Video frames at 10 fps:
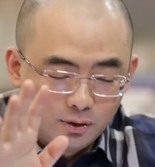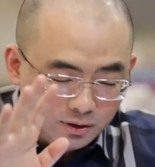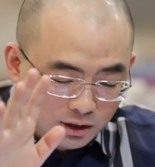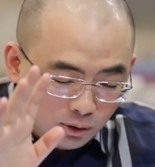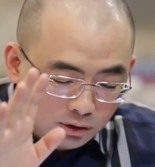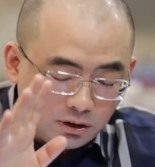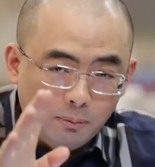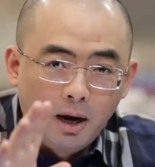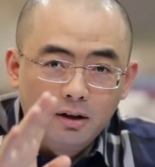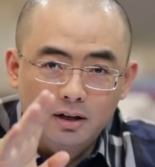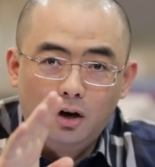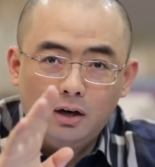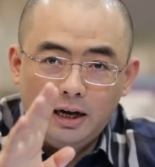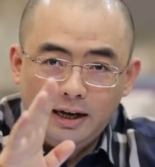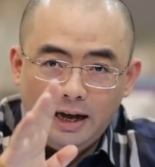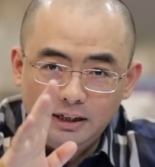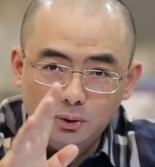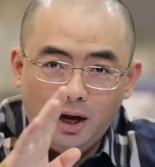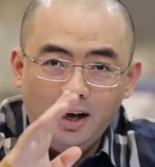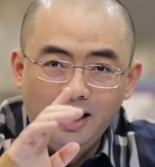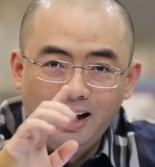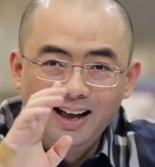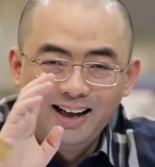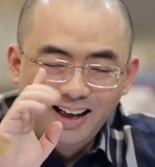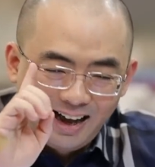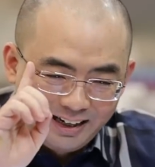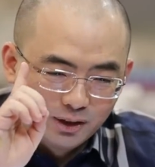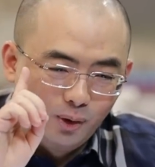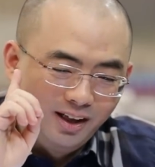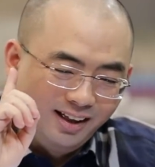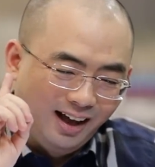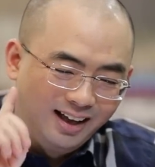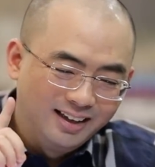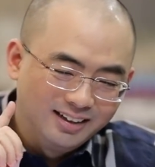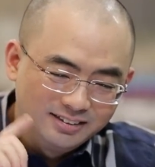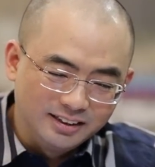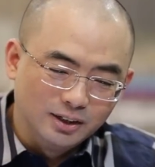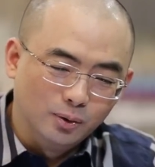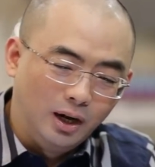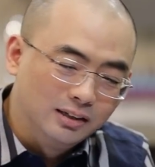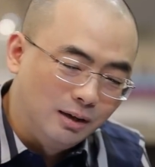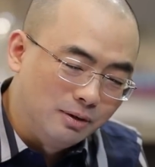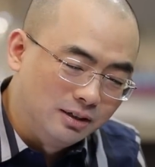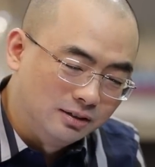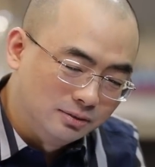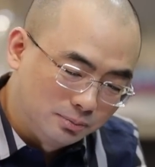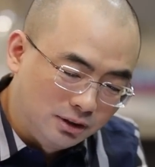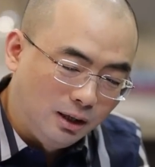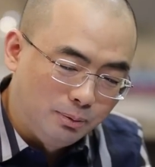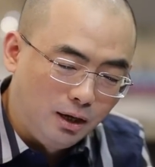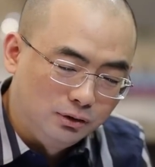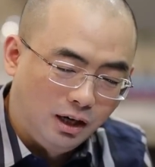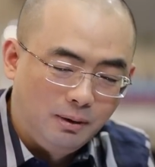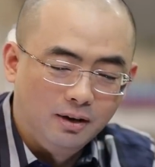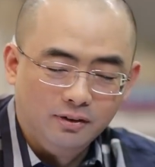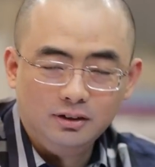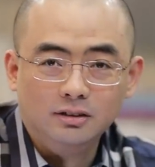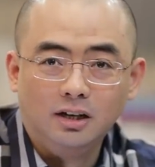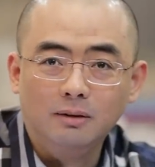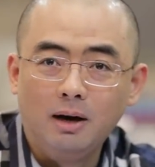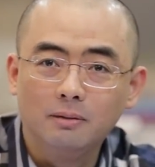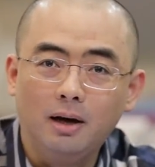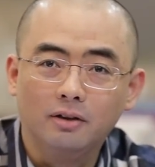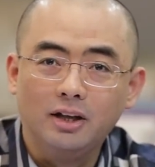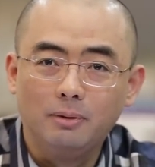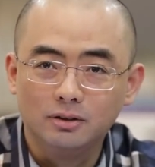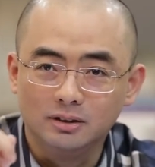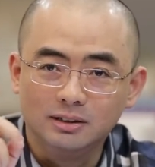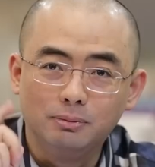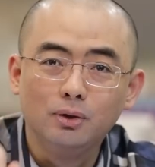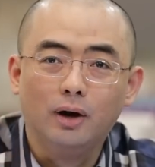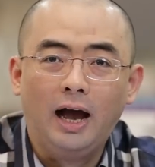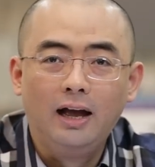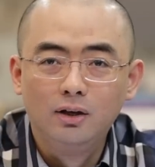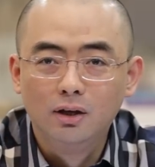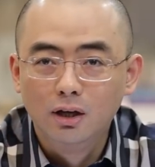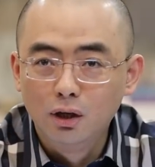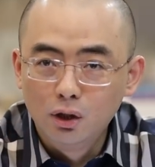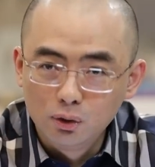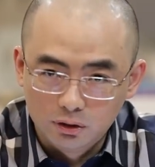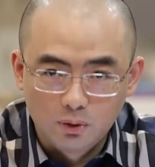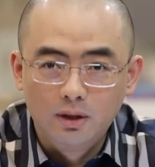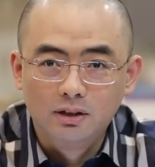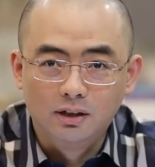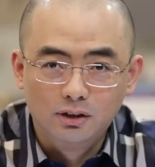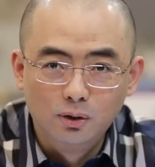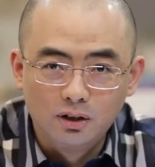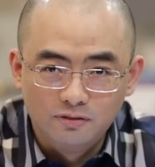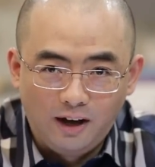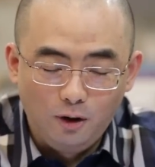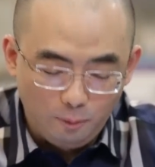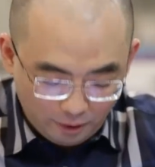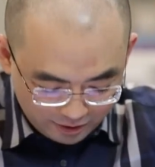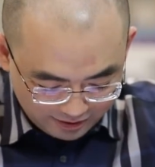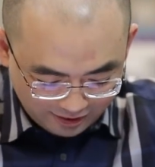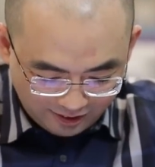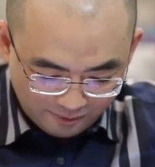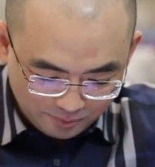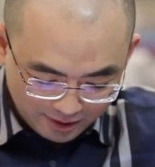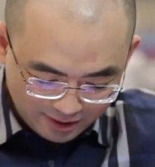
六个人如果找胖子聊，还得还得抓，还得关啊，这个我让他们真的不要去找胖子，找找了胖子，胖子再报警，你们六个还。又得关进去，又得罚五百块钱啊，